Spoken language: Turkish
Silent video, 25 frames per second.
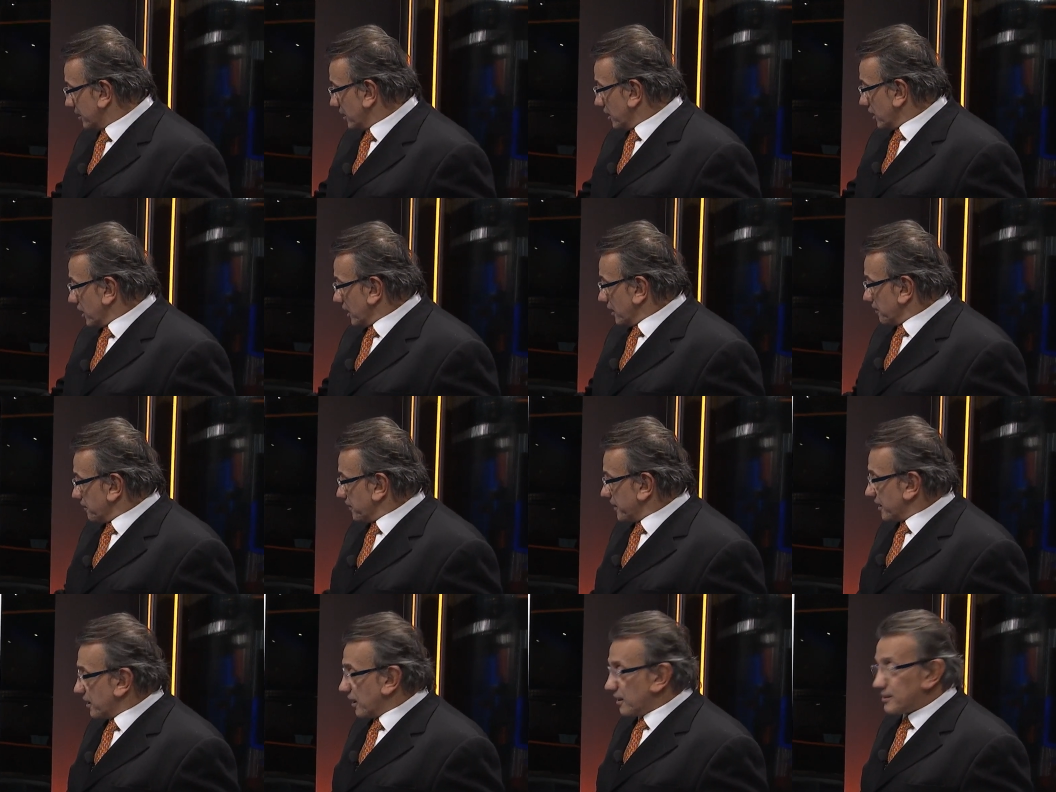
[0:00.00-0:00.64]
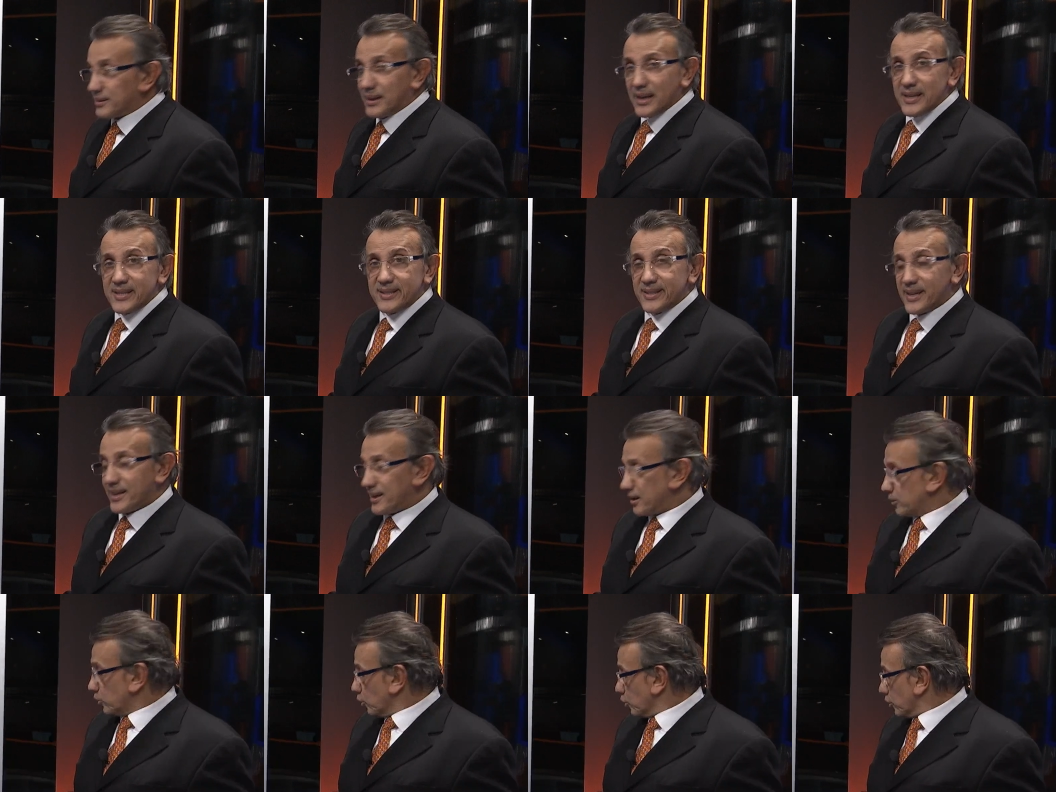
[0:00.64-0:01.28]
birlikte bir alt
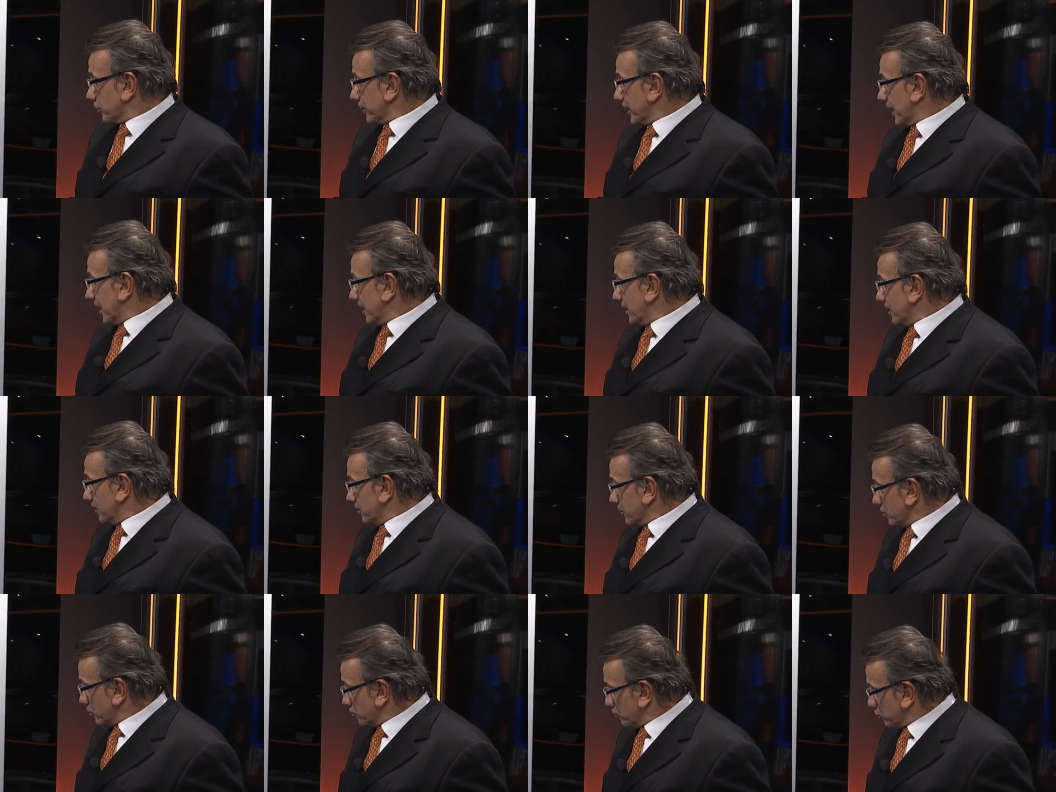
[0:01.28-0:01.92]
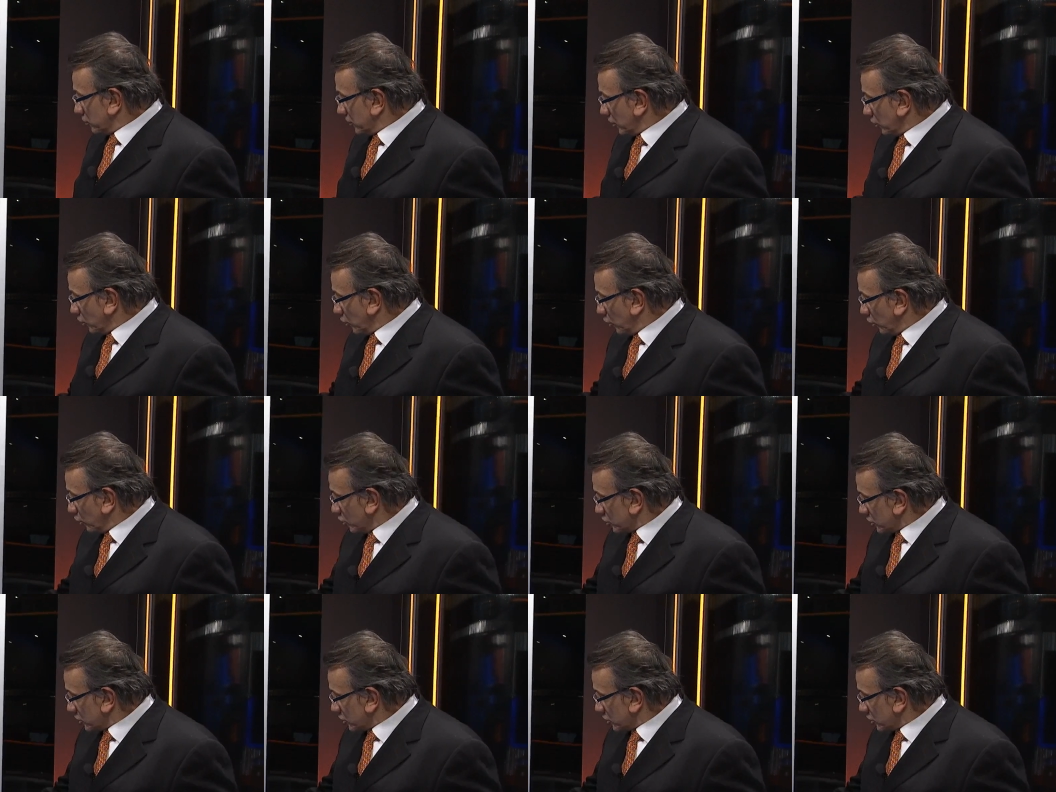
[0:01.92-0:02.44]
desteğine doğru geldi. Burada